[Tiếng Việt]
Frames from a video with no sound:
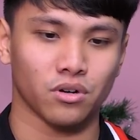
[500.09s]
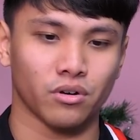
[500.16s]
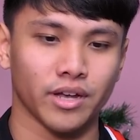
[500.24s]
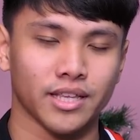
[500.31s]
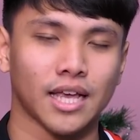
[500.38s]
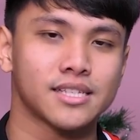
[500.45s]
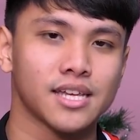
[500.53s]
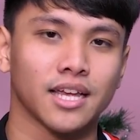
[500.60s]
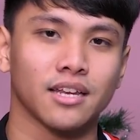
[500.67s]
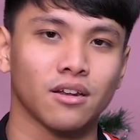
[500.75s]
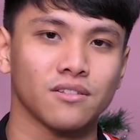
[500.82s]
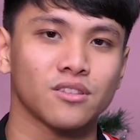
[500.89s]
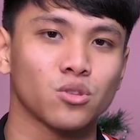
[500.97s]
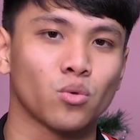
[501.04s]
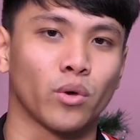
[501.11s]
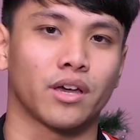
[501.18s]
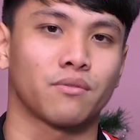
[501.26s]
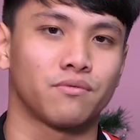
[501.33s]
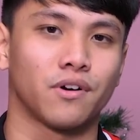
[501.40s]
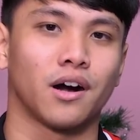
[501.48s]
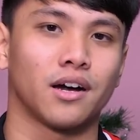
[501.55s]
Ray Tracing nó
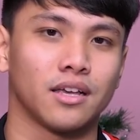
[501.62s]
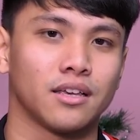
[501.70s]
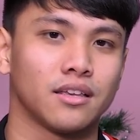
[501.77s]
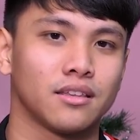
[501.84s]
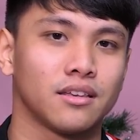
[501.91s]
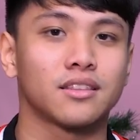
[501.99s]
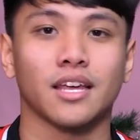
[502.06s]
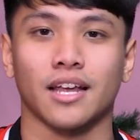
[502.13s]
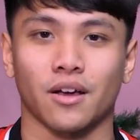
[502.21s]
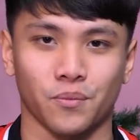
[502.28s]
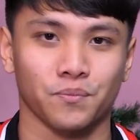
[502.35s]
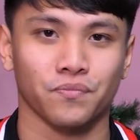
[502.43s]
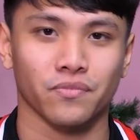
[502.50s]
tuyệt vời như thế nào.